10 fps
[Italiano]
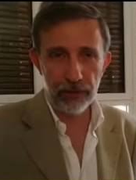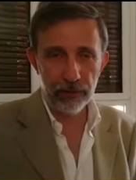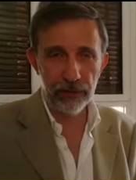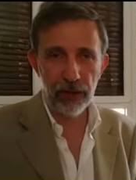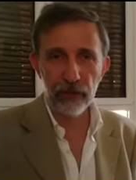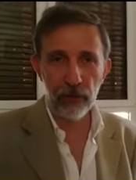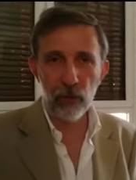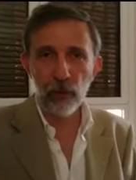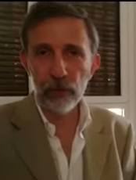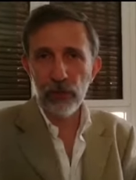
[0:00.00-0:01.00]
interessa
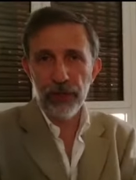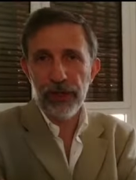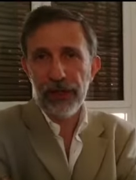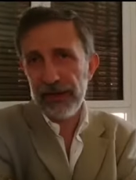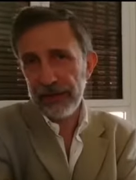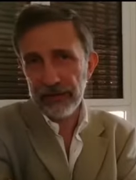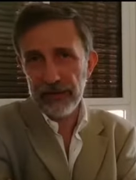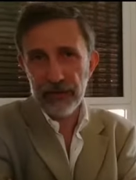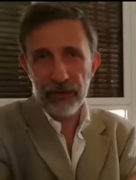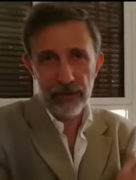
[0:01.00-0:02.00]
molto i ragazzi,
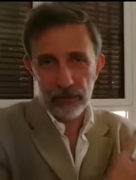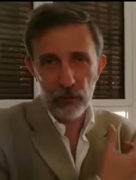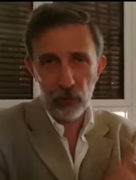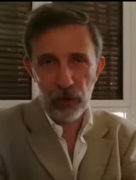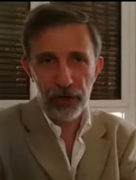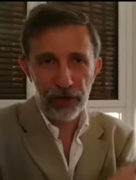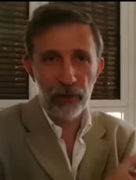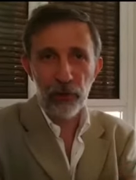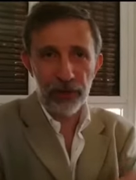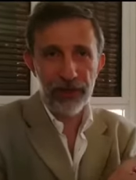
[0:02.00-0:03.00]
dunque anche
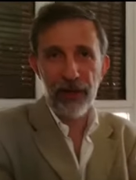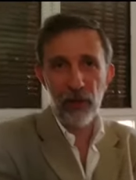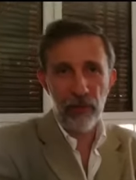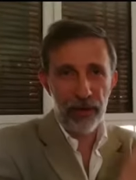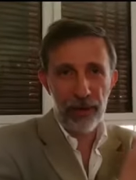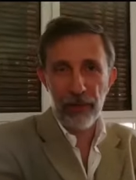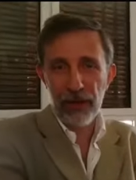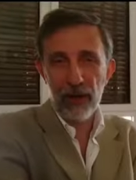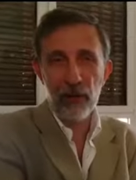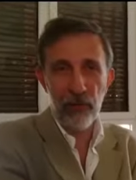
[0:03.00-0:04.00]
noi che li accompagniamo
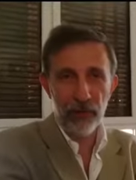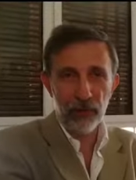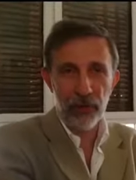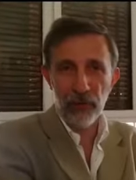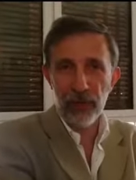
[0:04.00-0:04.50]
nella loro avventura